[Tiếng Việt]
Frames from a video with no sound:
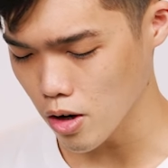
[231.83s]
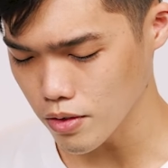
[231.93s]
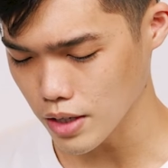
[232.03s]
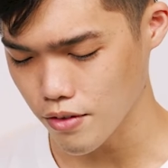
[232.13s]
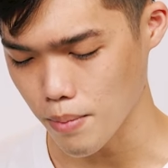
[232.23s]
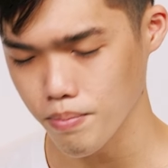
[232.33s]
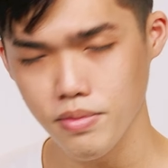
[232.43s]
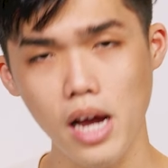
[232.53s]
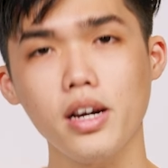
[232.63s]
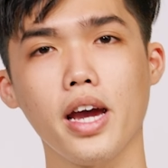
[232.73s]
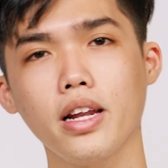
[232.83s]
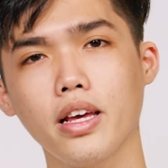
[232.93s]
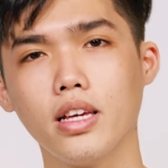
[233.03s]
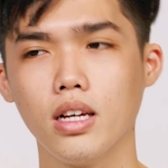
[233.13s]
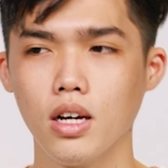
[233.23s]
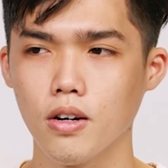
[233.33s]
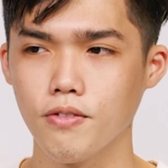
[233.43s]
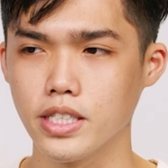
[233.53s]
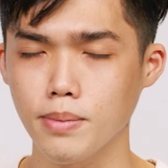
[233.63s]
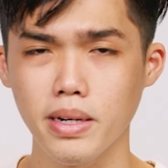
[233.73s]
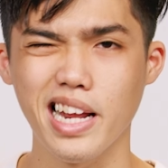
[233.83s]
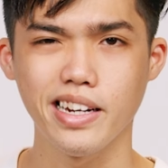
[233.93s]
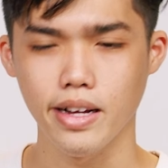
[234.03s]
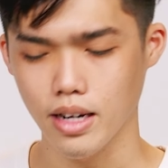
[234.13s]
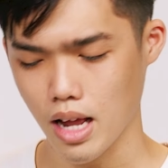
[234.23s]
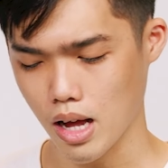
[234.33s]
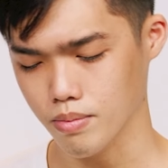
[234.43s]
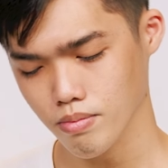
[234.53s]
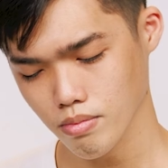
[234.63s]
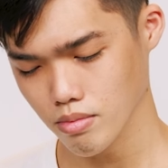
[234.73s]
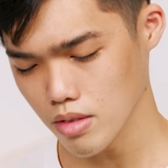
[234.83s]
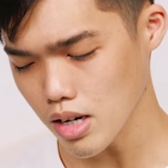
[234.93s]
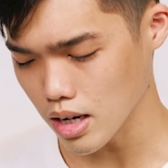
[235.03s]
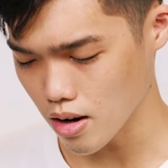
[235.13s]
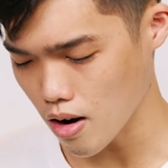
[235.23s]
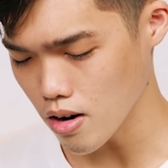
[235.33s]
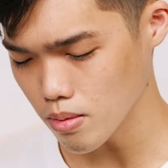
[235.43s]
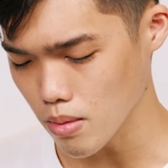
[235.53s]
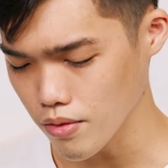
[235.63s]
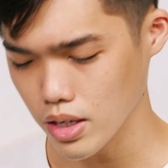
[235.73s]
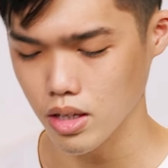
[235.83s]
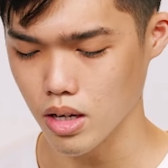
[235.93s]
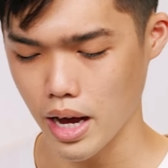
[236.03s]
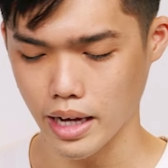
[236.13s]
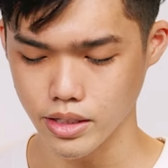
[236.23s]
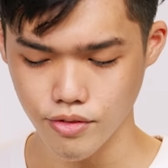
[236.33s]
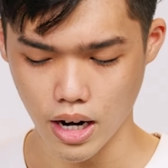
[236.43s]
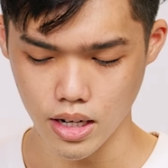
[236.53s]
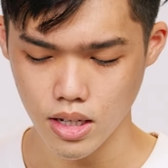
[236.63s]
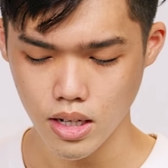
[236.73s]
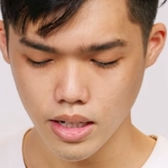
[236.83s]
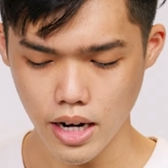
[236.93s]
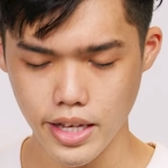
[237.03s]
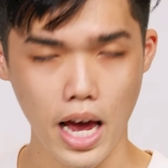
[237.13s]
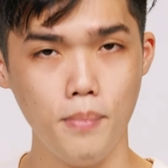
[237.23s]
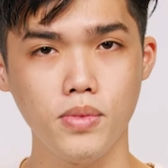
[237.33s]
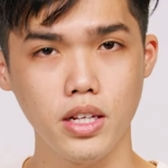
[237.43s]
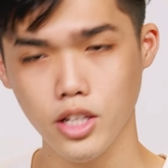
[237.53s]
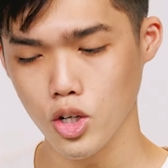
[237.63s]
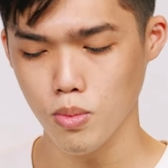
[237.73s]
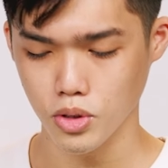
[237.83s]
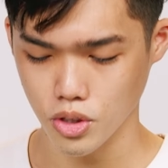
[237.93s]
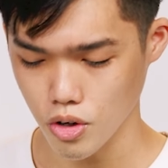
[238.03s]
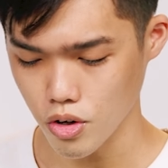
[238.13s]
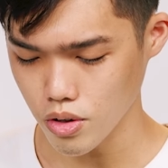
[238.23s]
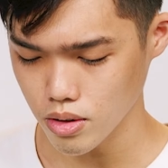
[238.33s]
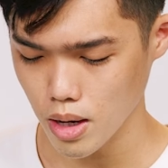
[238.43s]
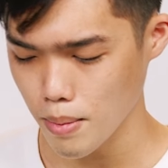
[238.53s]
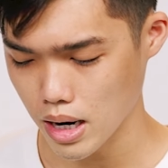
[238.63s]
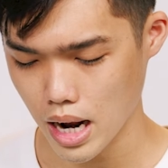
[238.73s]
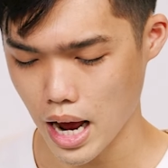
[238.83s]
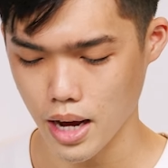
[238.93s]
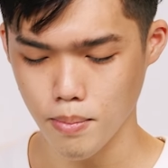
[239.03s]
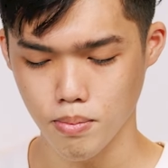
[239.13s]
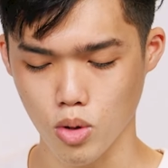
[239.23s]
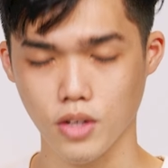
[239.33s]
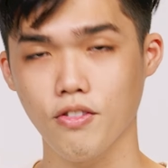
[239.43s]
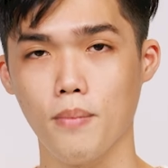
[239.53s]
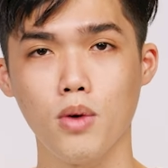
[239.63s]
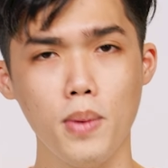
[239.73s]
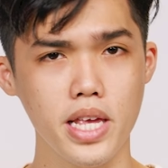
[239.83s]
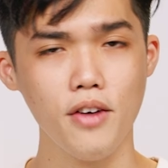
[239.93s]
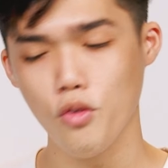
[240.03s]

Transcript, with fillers: đối với sản phẩm giá rẻ thì việc trang bị đèn nền là rất là khó bởi vì hãng phải cắt giảm chi tiêu một số để mang lại một sản phẩm có mức giá